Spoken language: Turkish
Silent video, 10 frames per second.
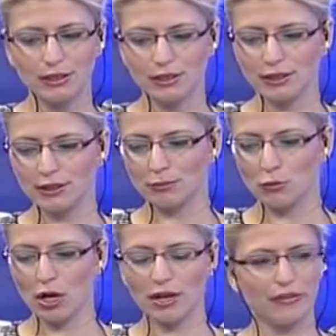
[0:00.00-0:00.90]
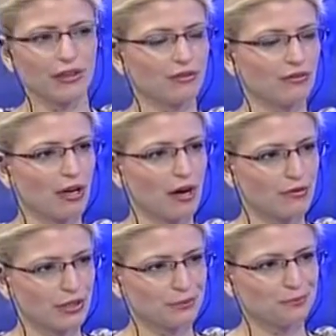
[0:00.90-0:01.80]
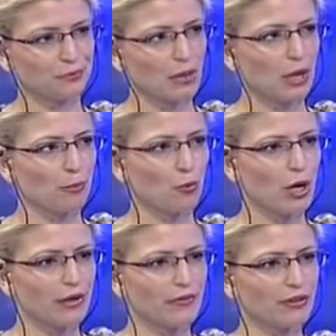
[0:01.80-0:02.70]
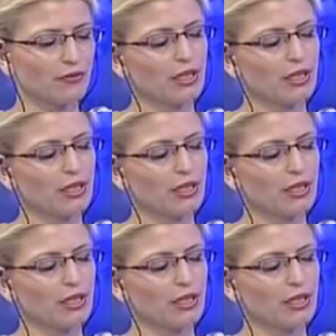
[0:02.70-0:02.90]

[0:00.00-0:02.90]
e, muhalefetin tavrı, Muhalefet